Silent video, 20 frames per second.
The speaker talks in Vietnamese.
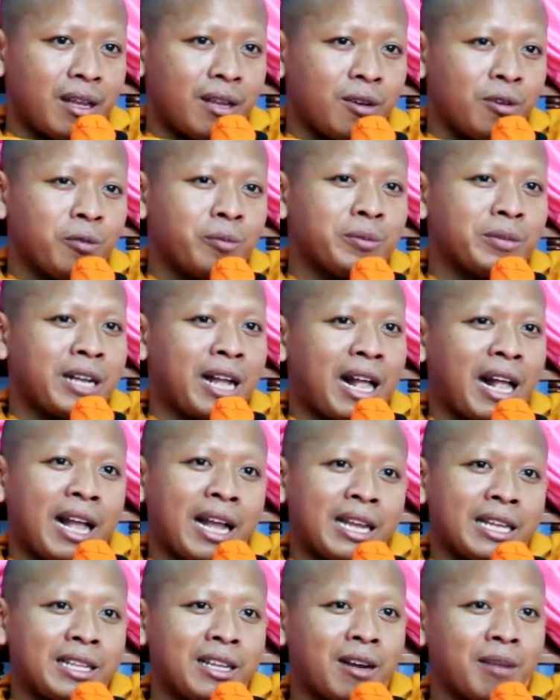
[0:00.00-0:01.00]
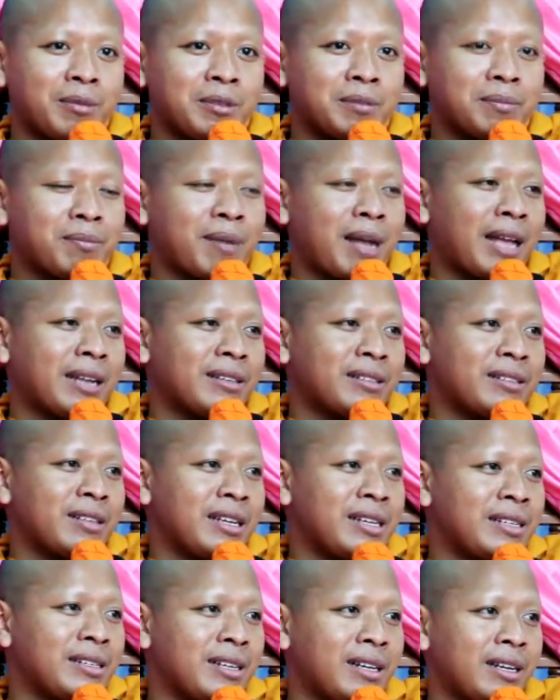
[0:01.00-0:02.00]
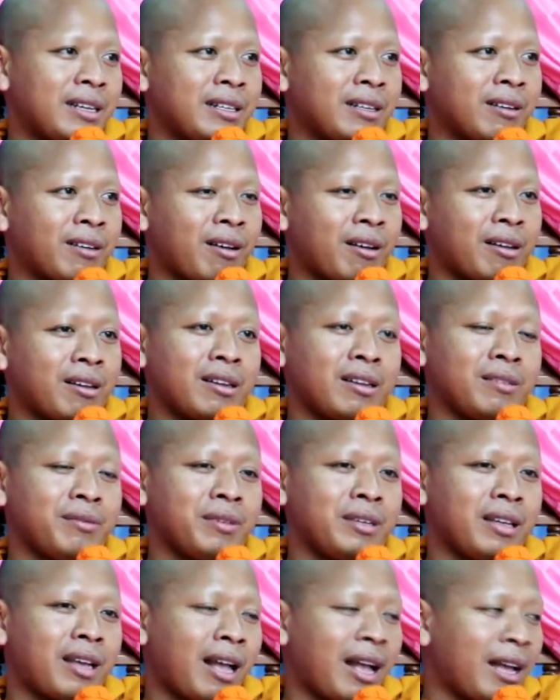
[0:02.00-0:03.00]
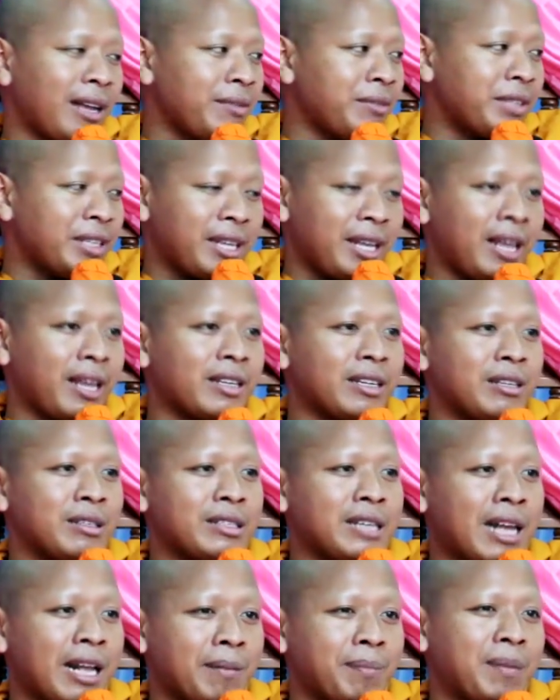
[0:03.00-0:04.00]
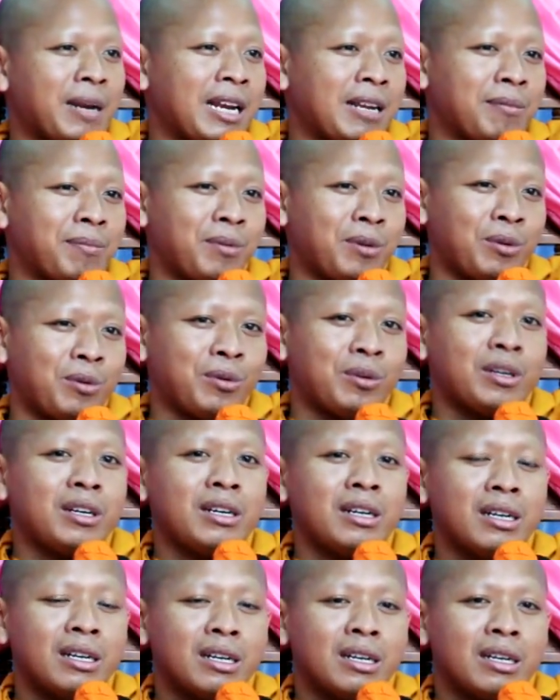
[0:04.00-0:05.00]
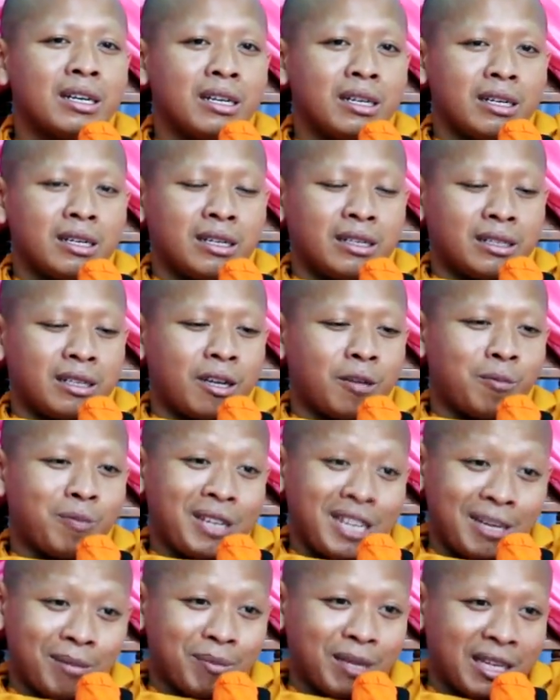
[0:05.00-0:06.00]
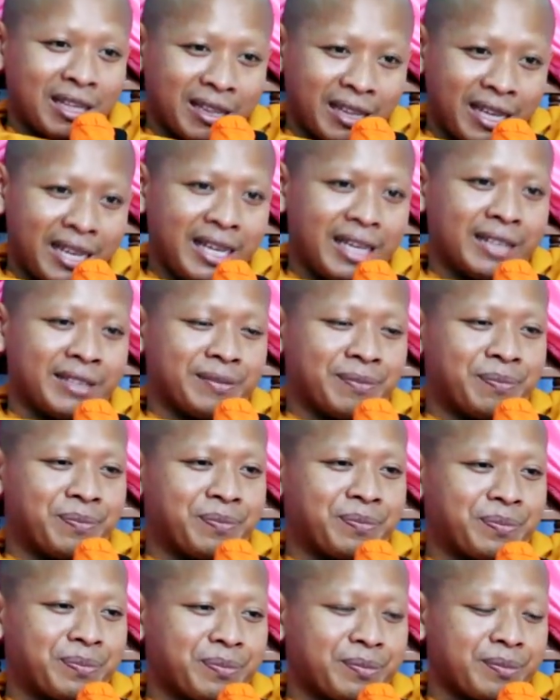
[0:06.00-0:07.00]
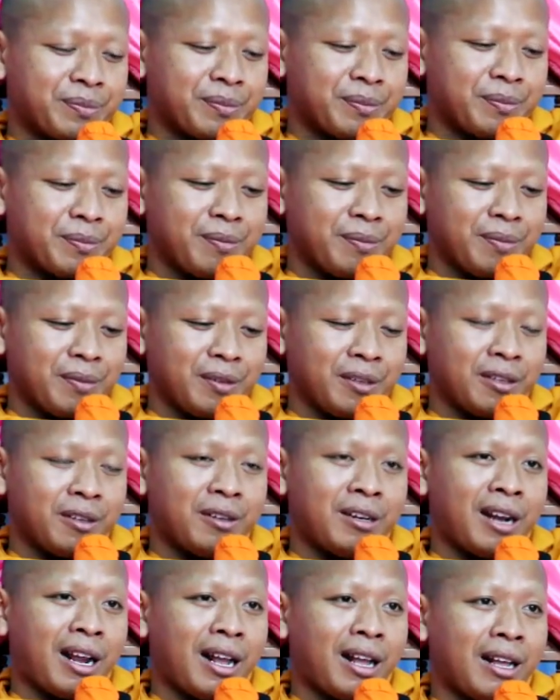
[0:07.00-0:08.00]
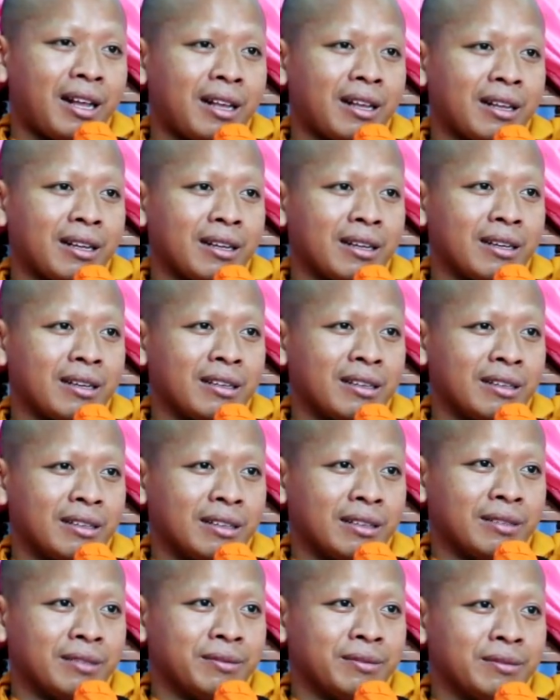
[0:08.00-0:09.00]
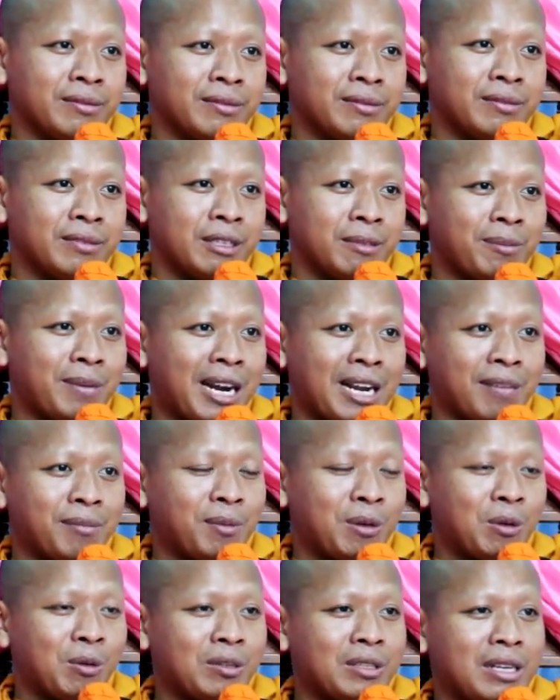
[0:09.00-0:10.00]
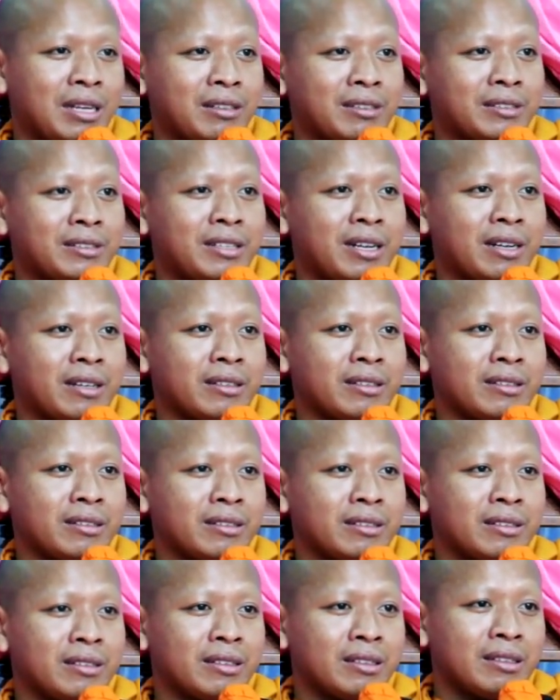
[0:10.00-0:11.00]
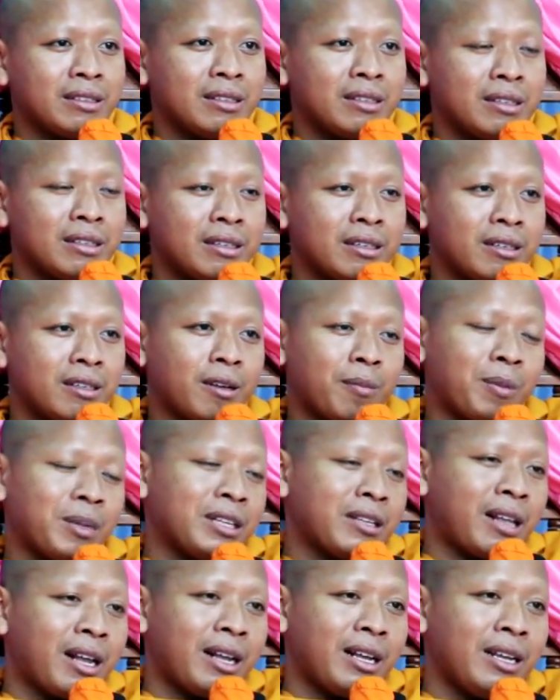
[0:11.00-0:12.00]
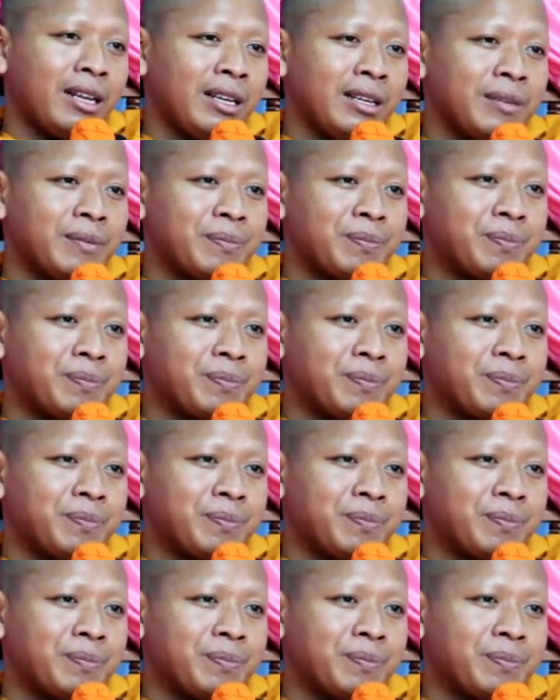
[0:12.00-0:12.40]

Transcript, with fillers: rụp cài tập bát ấy từng ó nữa vì ai vì nè đây cá prai pruol đôi phía mình tiền cơ nà nâng về phải pro từng chân các bên thái